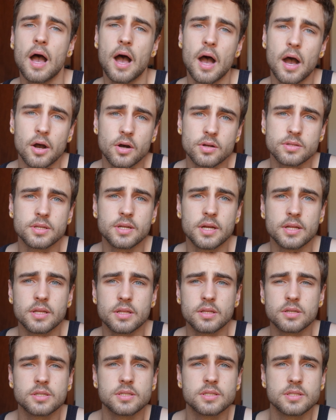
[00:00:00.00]
a od
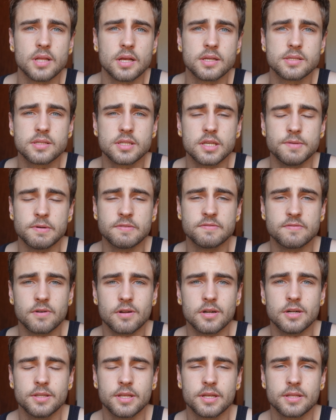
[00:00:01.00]
rana do 16 mam
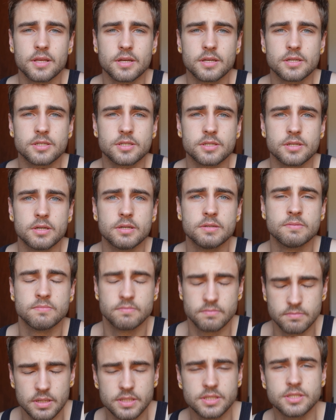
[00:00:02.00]
wolne, także
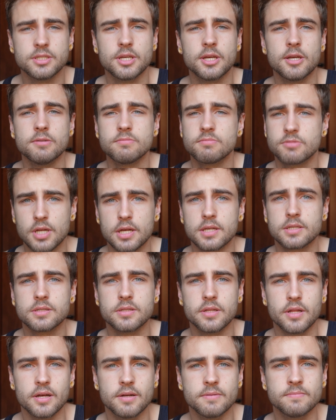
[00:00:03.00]
będzie czas
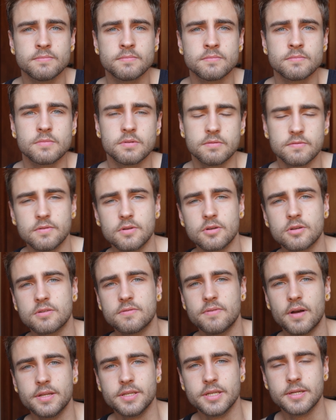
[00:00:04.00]
na
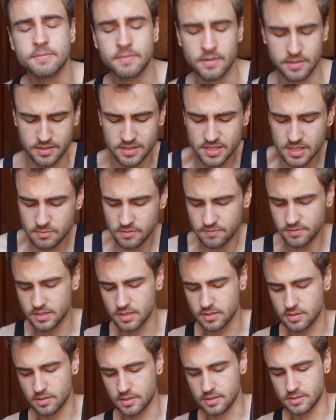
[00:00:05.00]
vlogowanie.
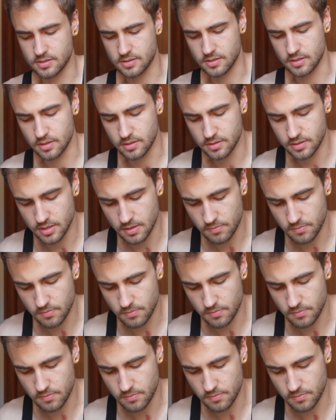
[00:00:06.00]
Niesamowite to jest. Oni